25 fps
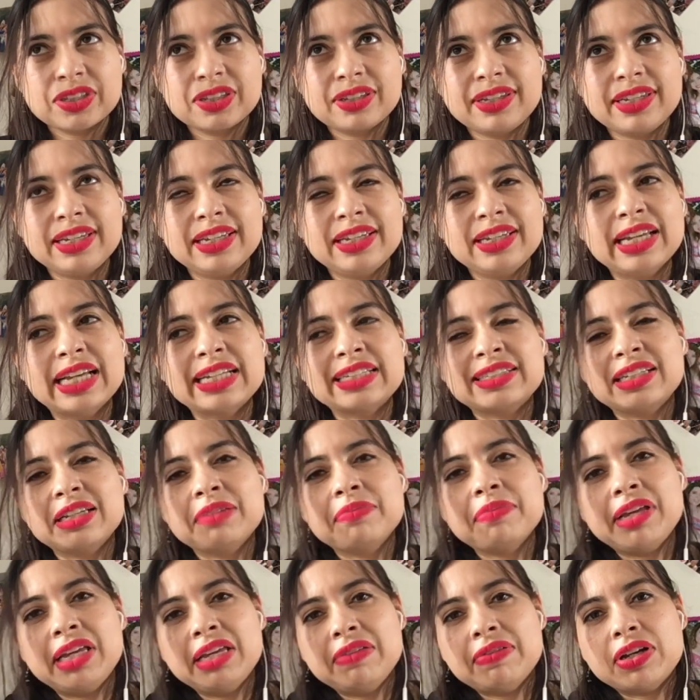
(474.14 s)
Y así
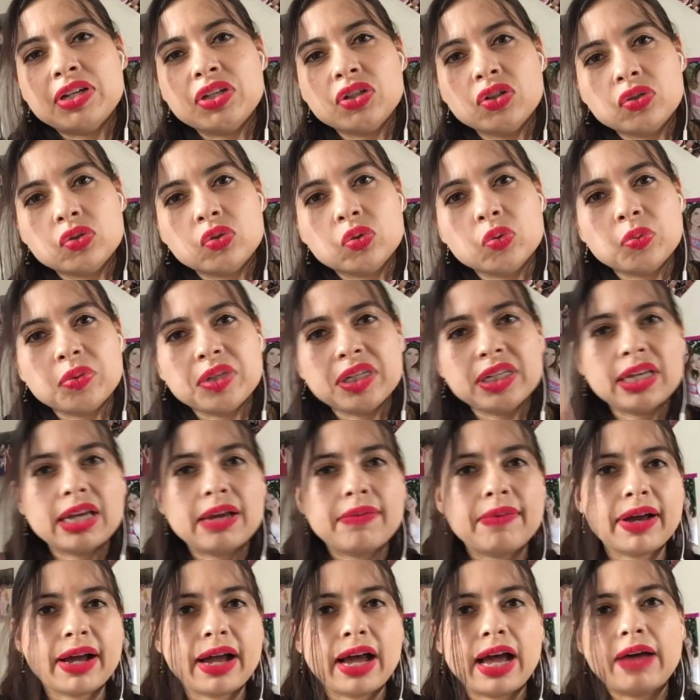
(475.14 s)
me iba yo, subía,
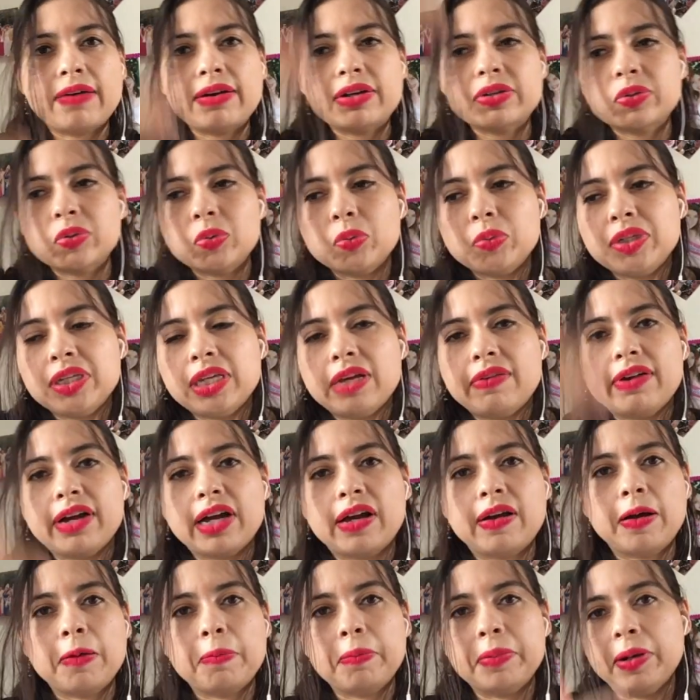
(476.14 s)
bajaba, subía,
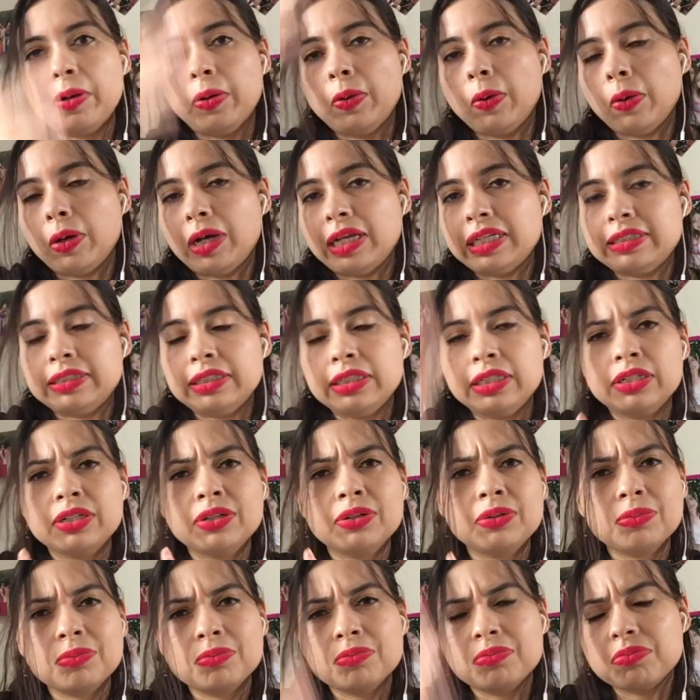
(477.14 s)
bajaba, pero
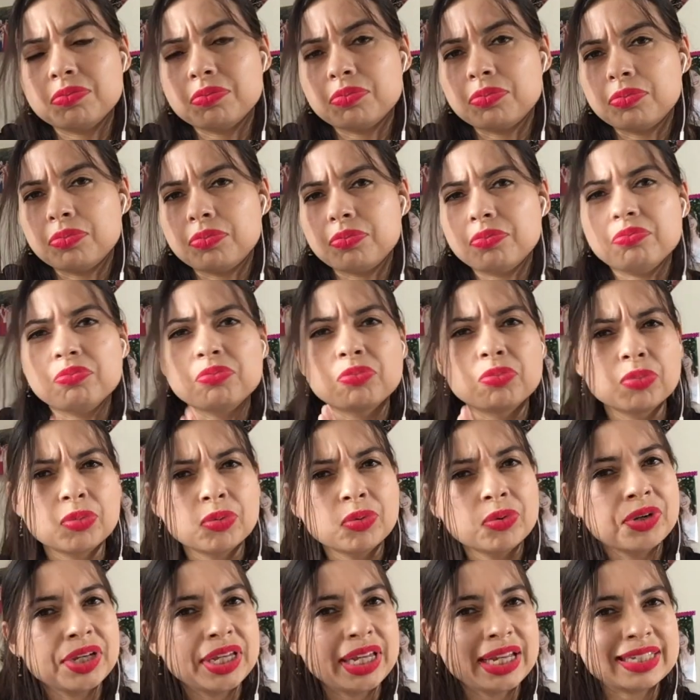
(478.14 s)
así
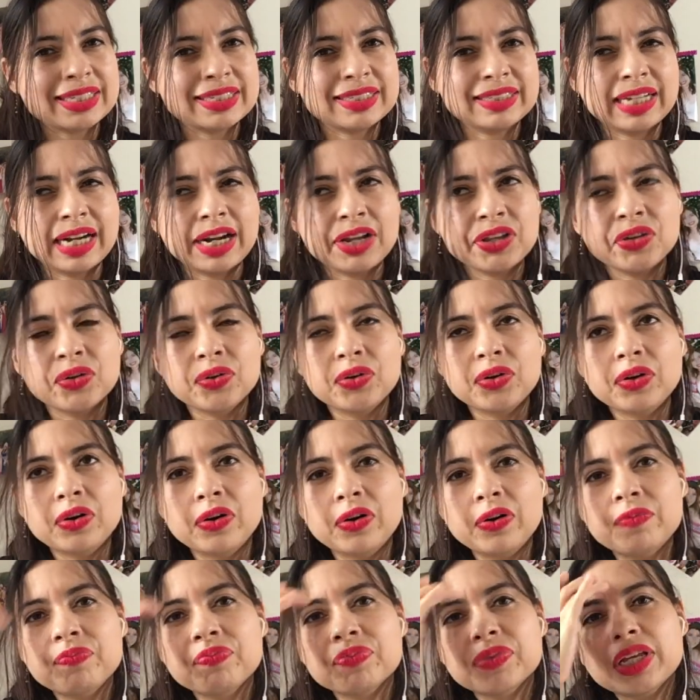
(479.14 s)
muy extraño,
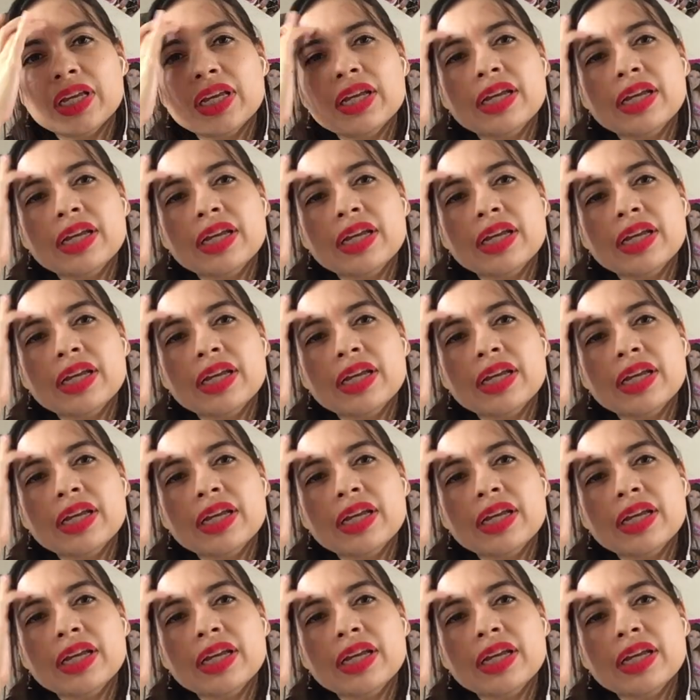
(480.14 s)
¿no?